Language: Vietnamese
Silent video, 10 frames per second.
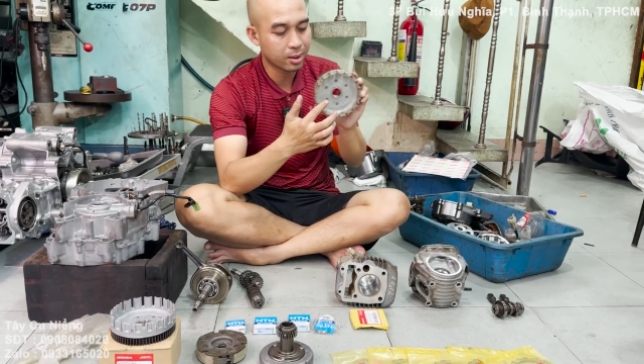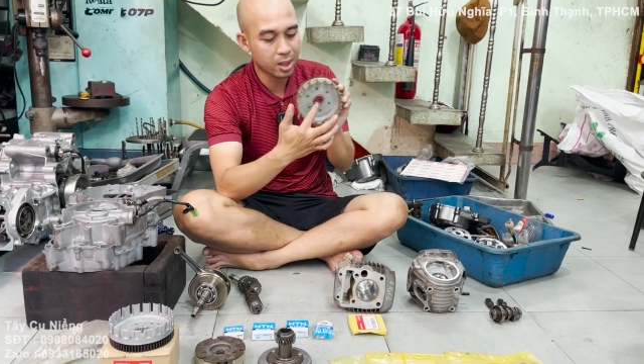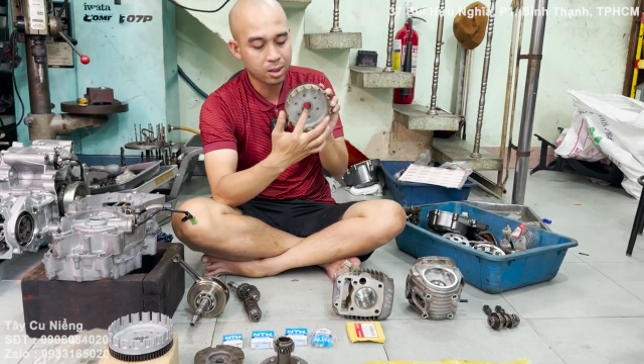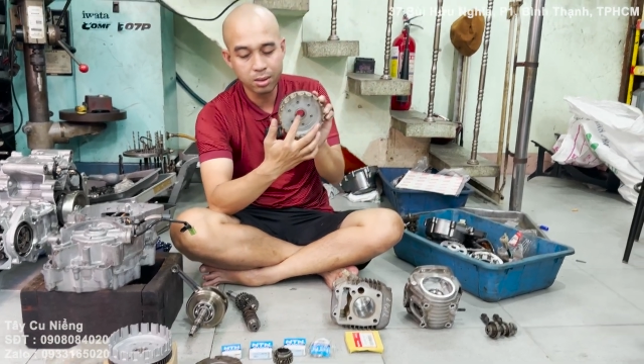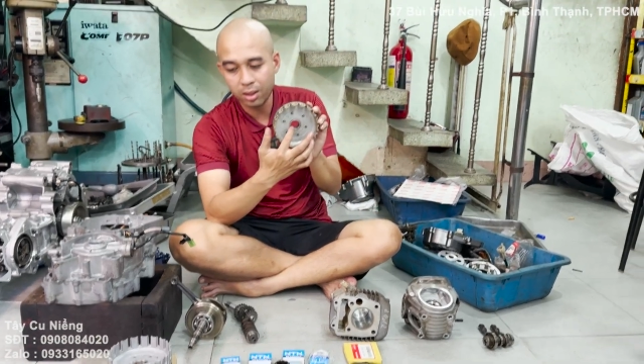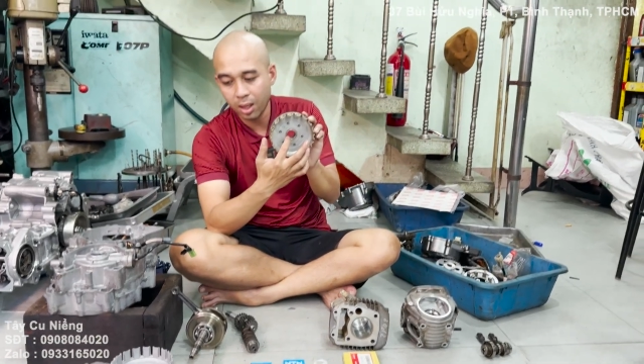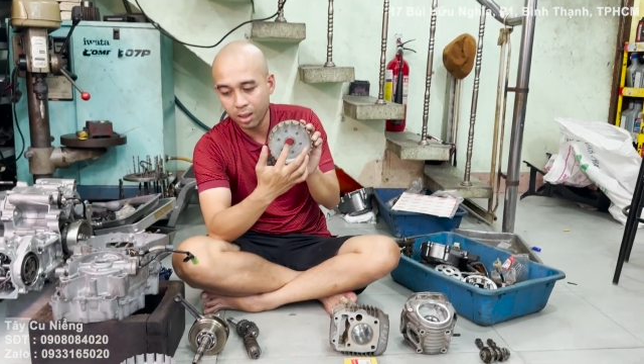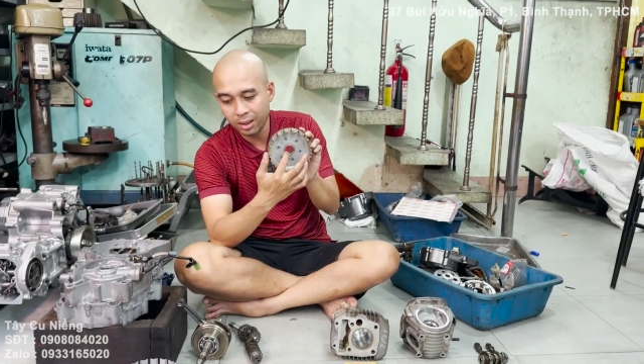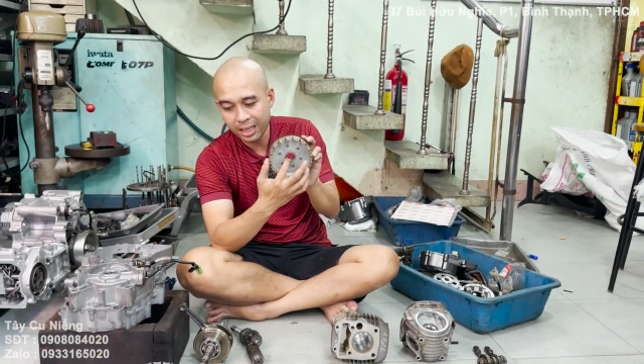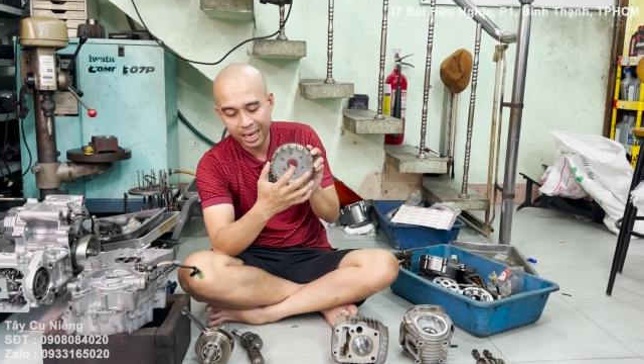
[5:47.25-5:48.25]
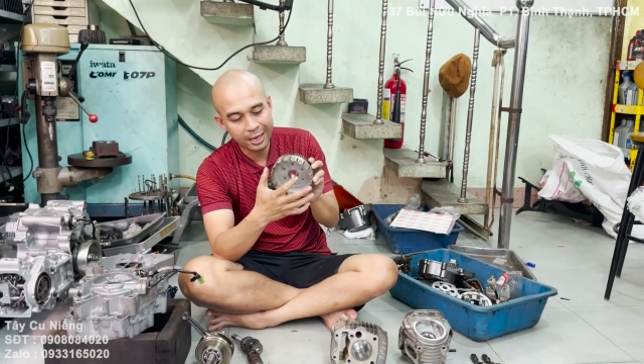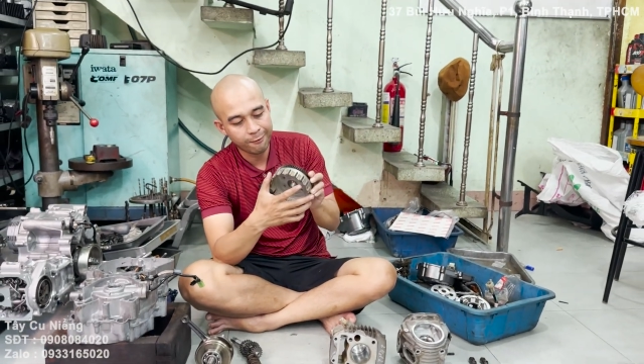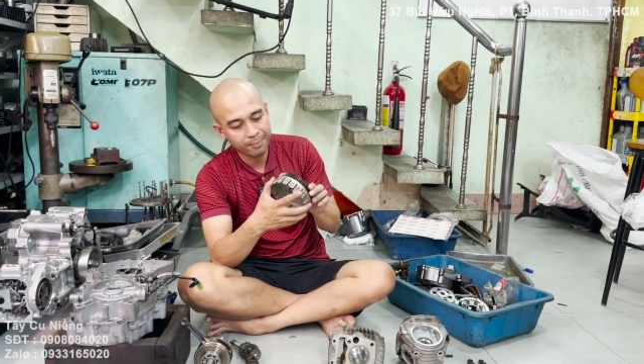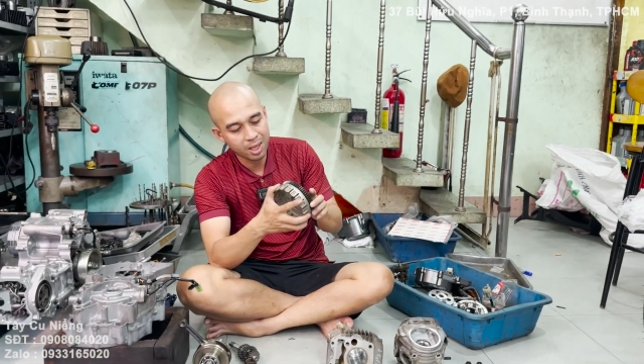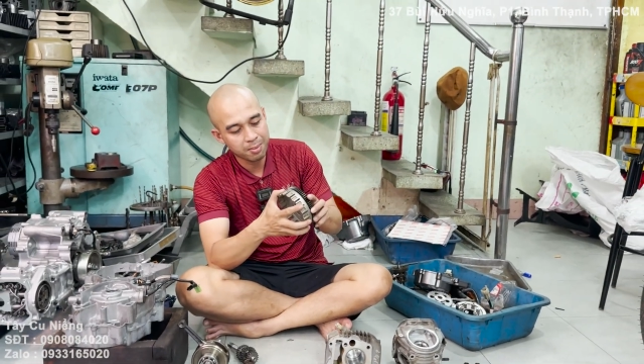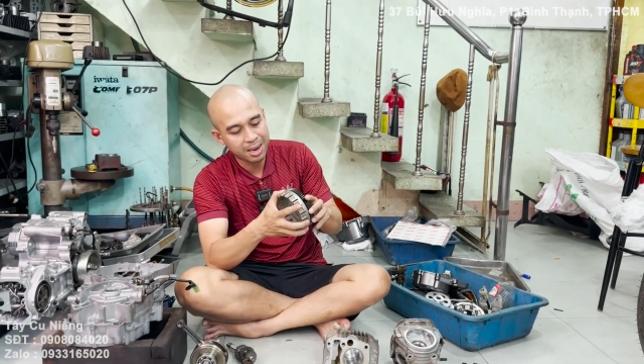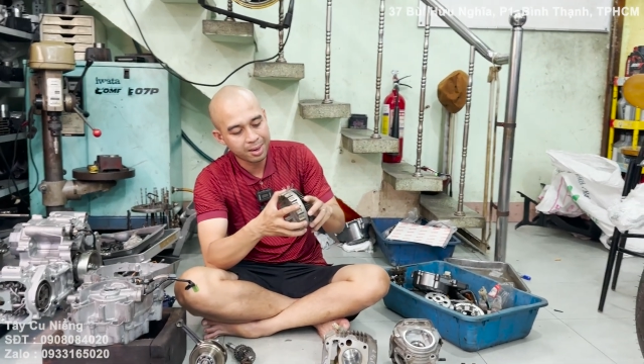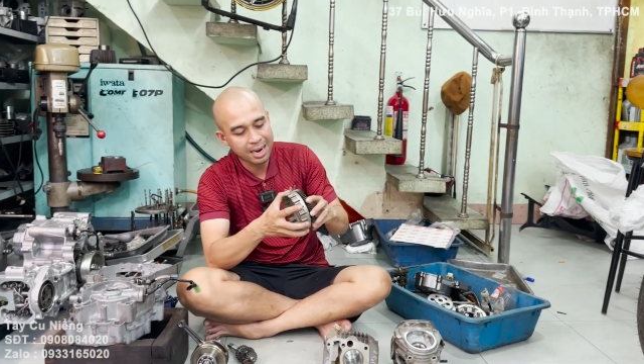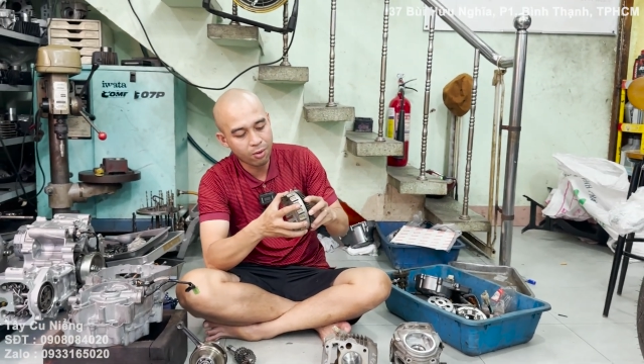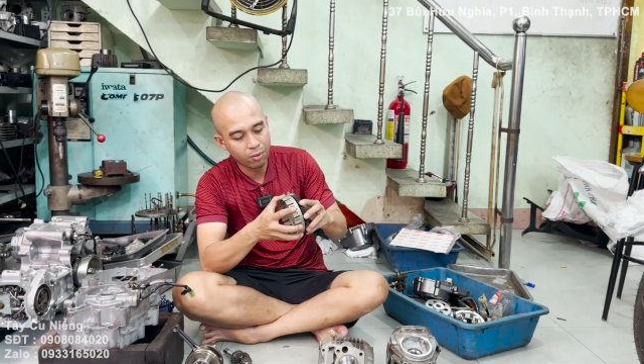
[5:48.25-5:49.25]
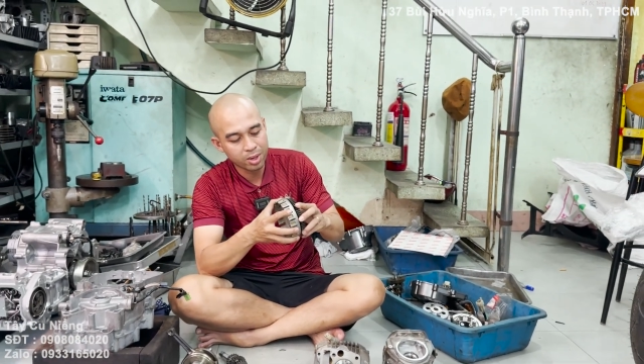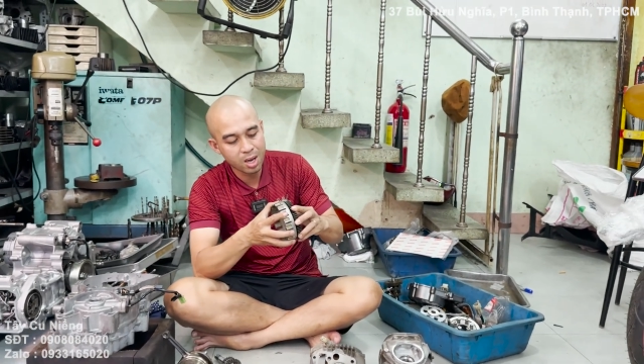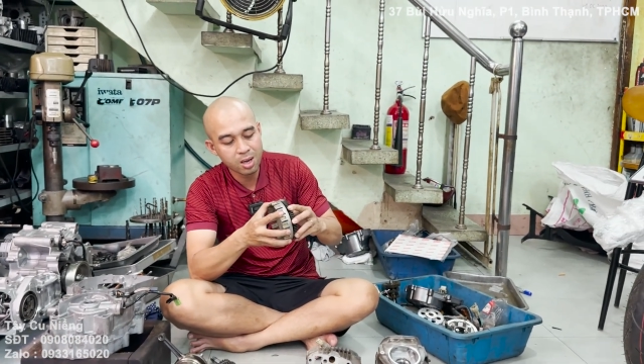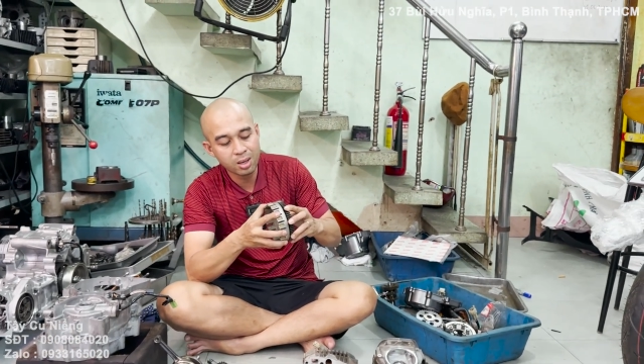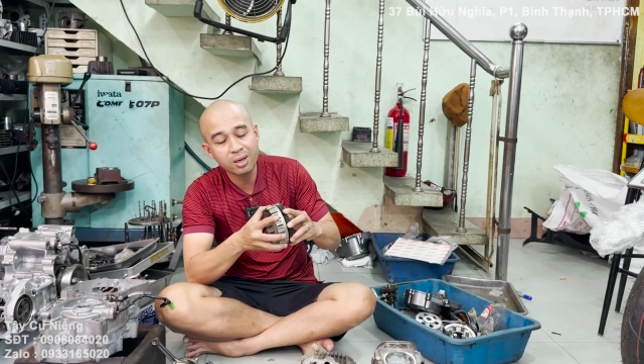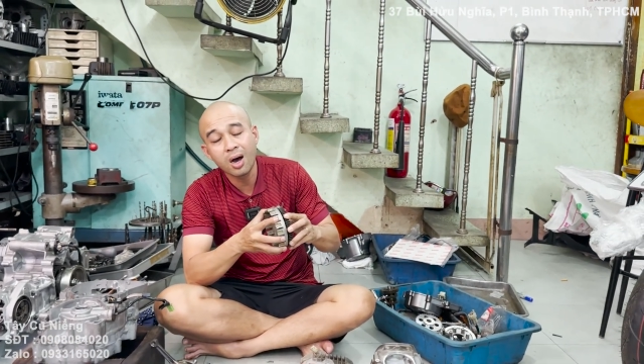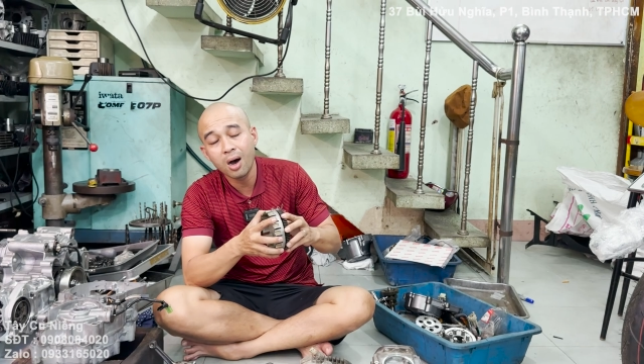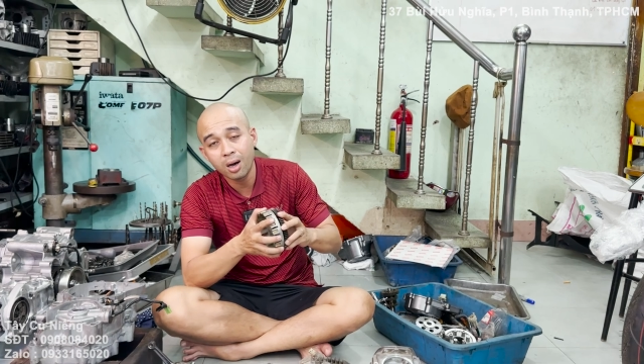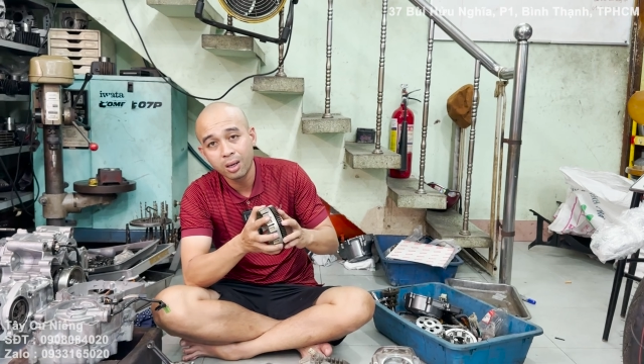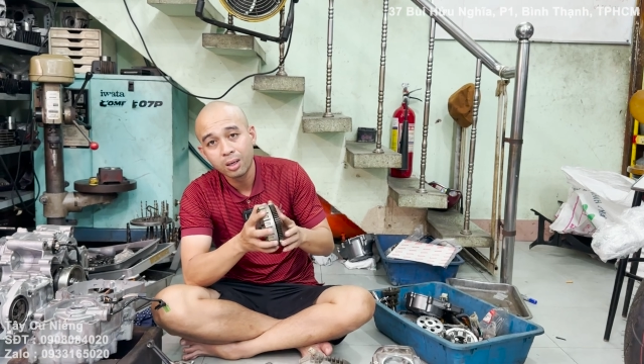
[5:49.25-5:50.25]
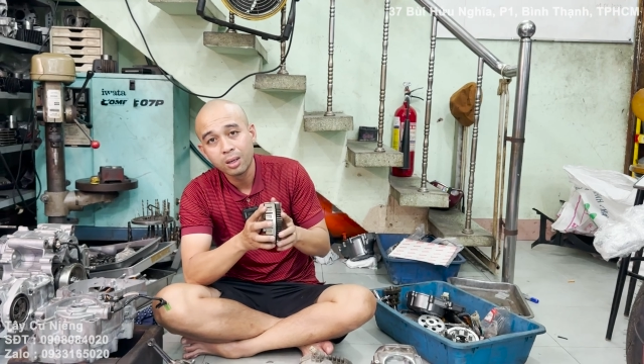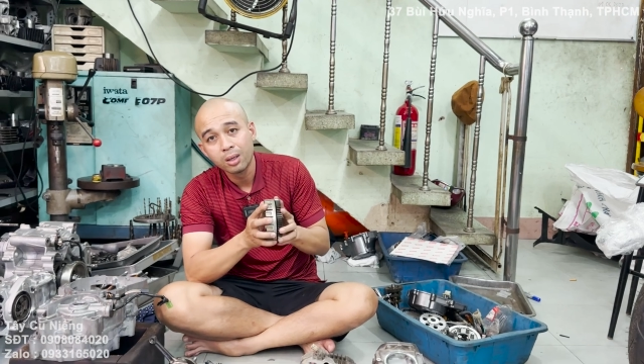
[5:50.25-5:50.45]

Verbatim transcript: nó chưa có hư cái này, nhưng mà bắt đầu nó rơ,